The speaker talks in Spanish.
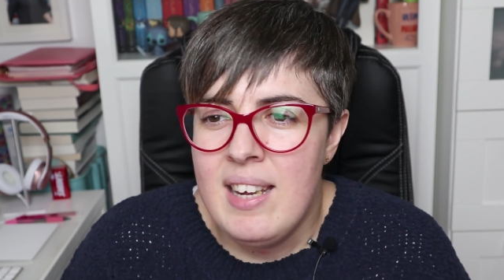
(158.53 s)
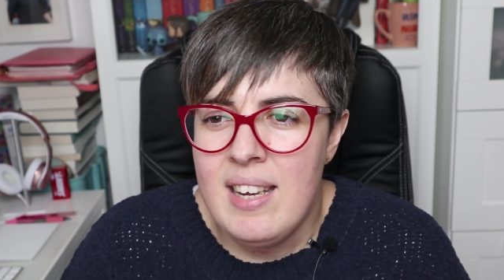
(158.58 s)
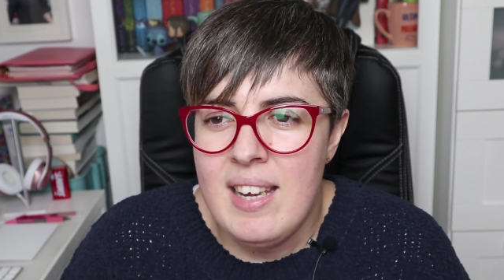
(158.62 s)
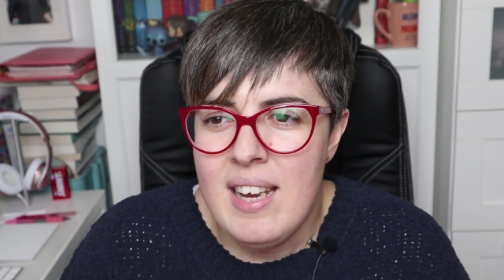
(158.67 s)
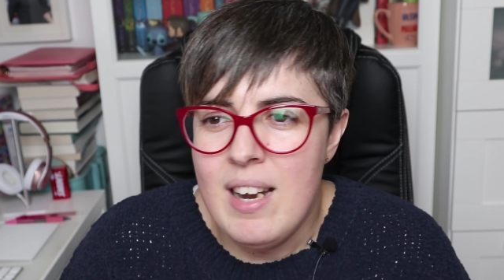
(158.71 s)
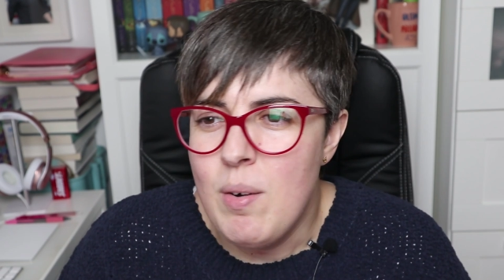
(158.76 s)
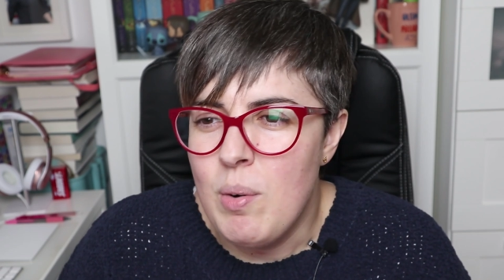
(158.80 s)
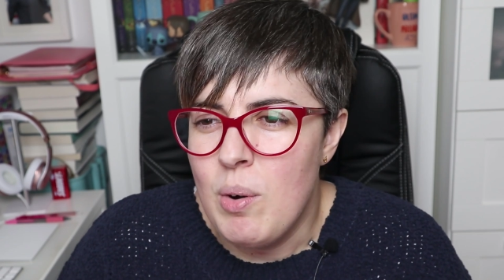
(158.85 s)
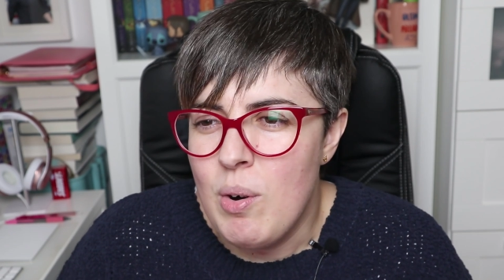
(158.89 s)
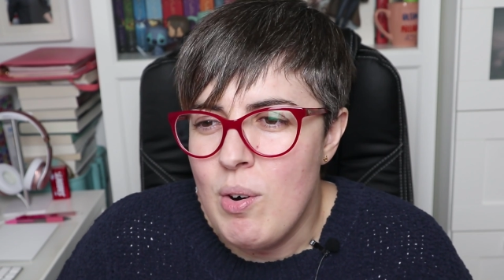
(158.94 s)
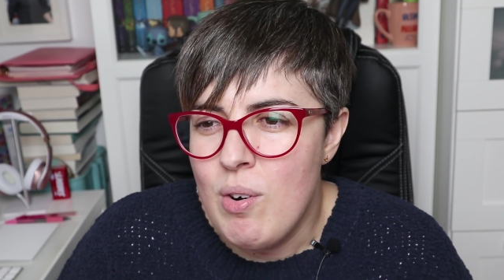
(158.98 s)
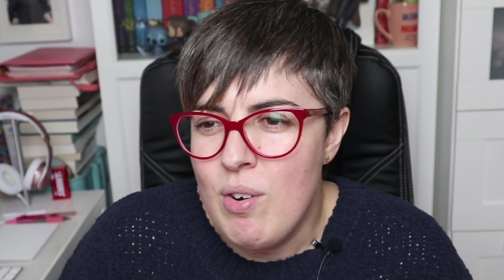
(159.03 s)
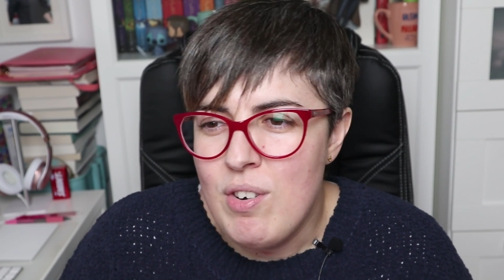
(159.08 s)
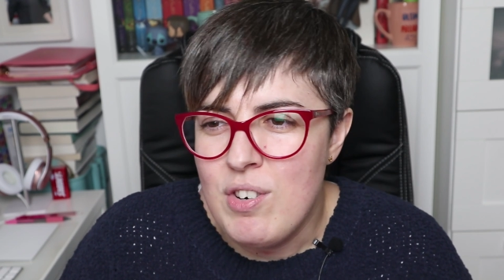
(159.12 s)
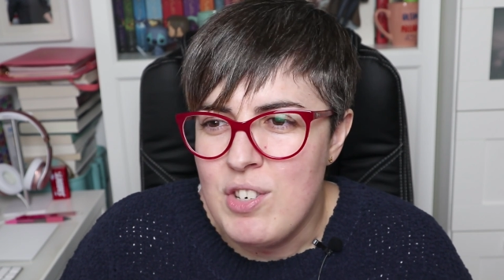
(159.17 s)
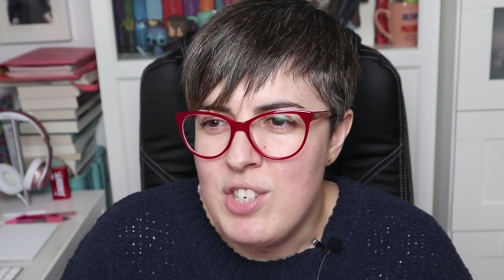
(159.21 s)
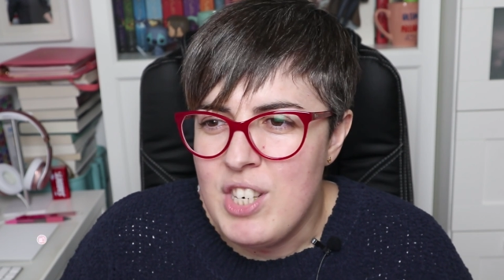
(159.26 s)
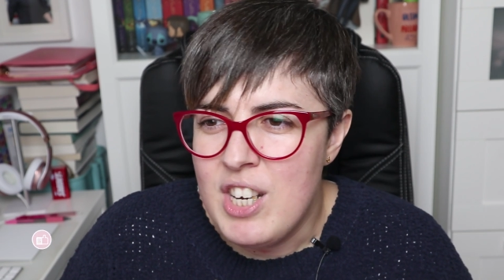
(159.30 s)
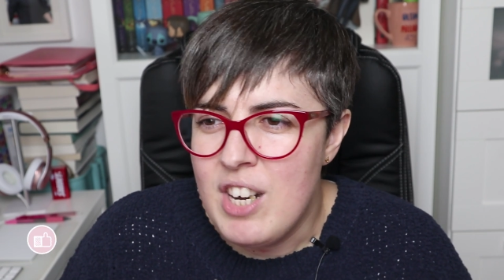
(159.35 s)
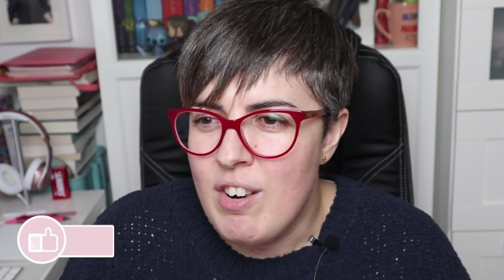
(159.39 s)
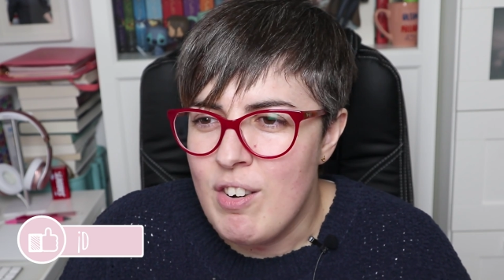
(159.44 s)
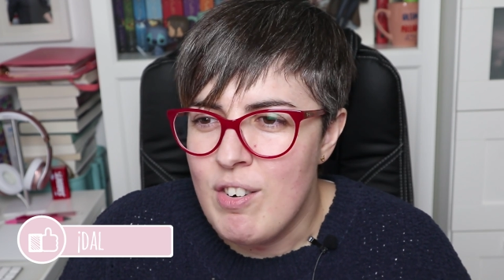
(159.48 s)
y luego
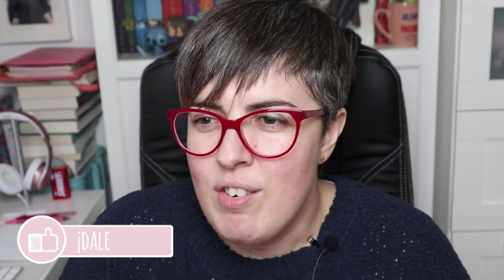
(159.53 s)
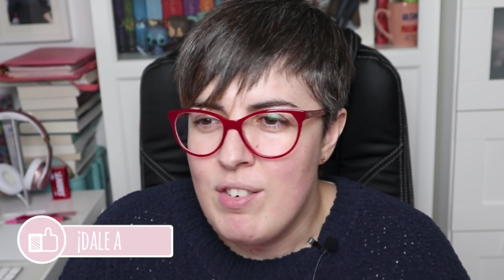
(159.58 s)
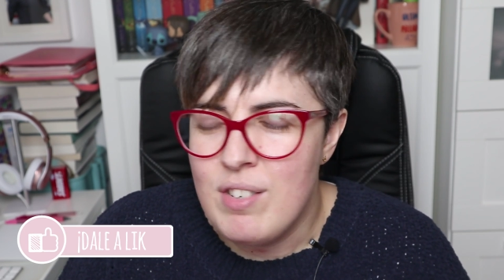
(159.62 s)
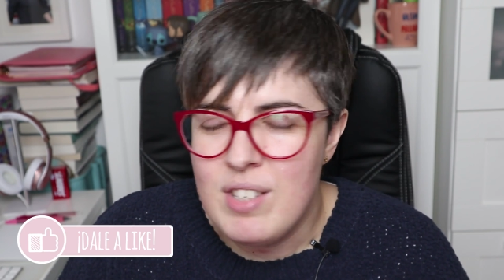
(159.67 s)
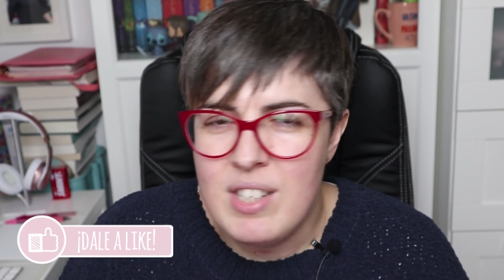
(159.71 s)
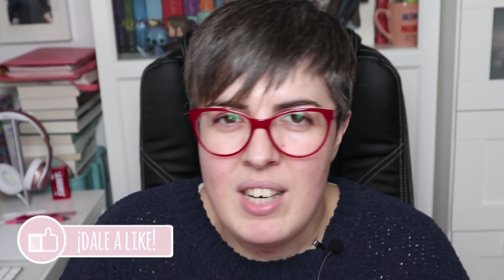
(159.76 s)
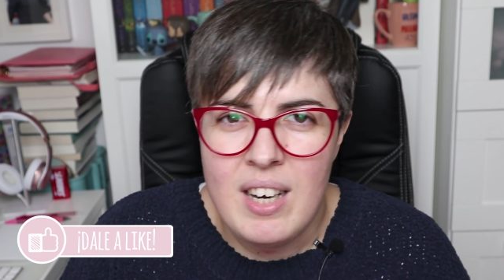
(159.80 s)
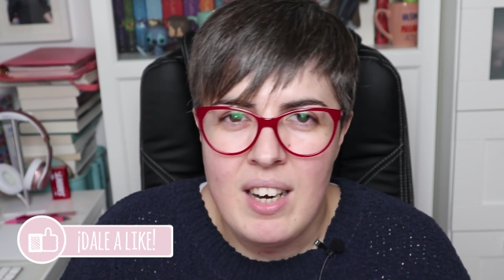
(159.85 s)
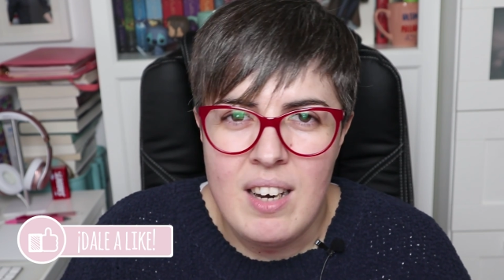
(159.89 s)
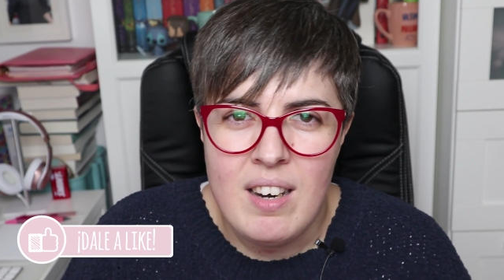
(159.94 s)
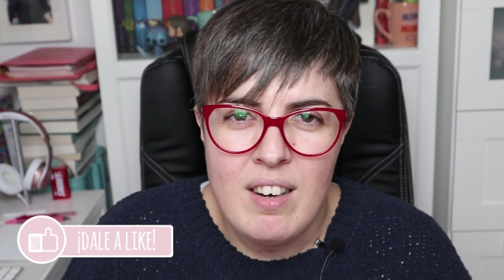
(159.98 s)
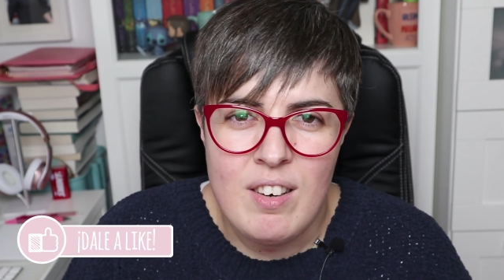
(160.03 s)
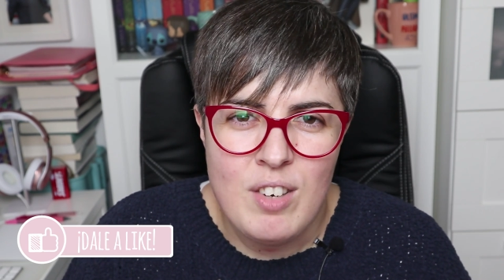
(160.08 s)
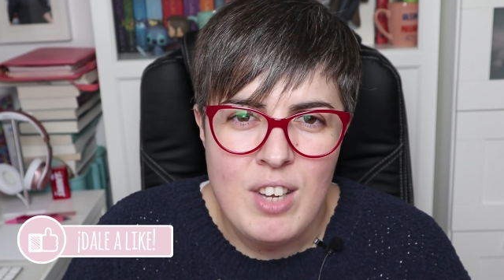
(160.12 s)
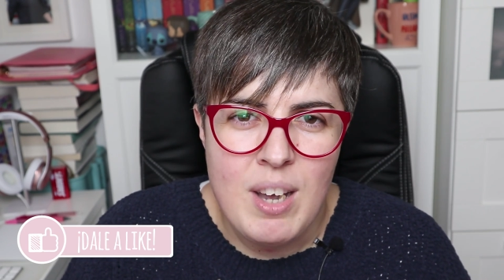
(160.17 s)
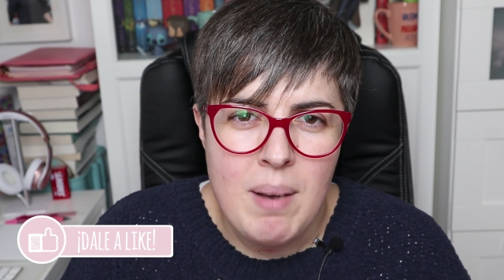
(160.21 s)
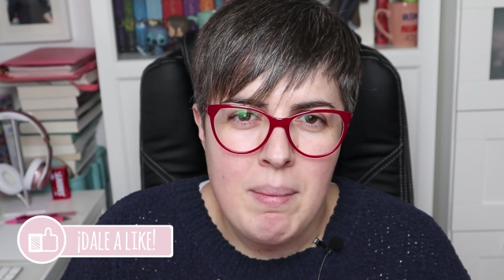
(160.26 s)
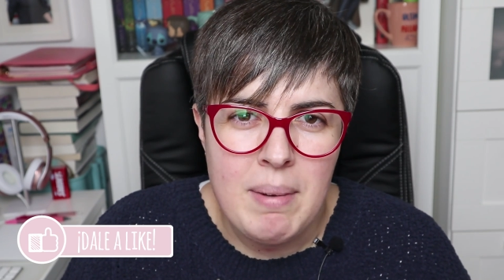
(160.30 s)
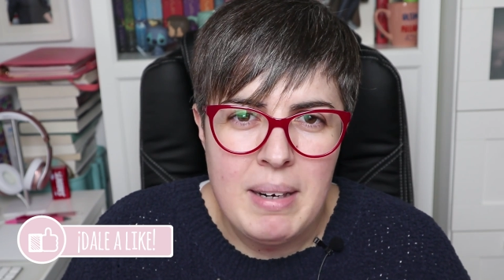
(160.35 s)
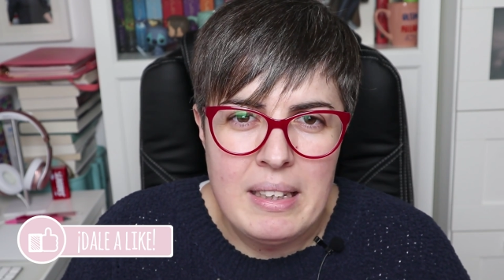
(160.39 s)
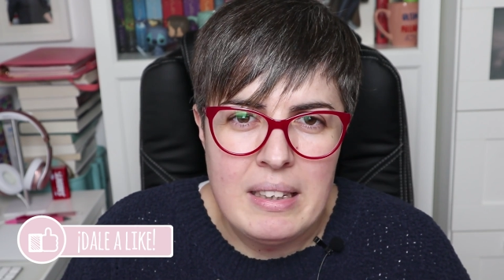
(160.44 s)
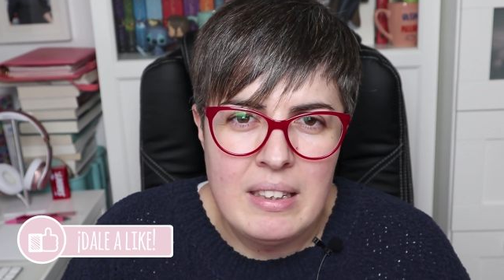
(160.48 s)
los hijos se
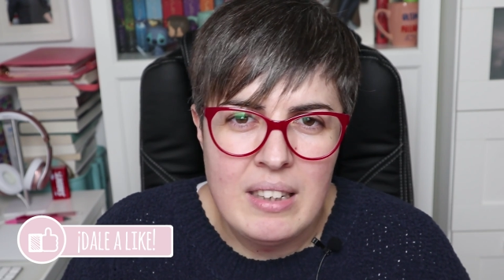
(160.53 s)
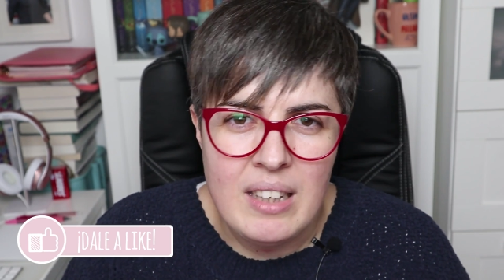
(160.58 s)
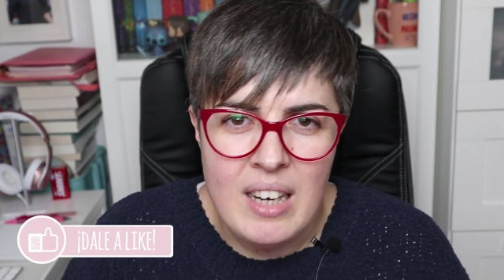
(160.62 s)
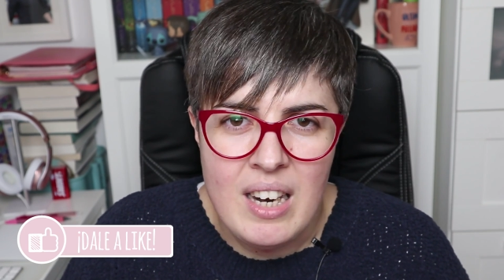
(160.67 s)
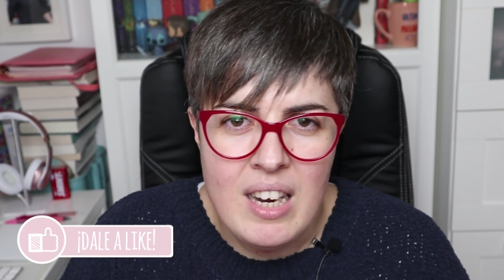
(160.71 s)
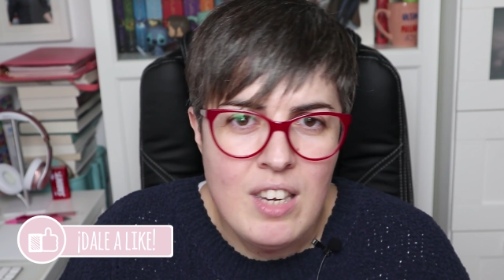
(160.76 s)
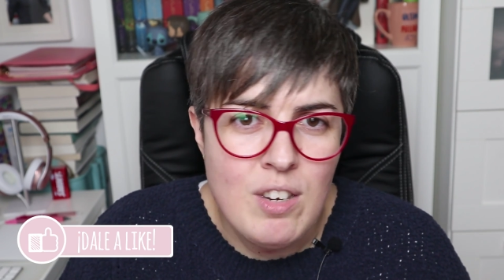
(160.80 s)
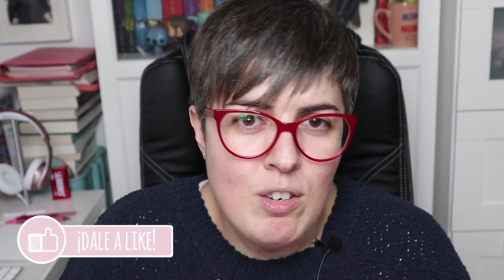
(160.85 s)
enrollaban entre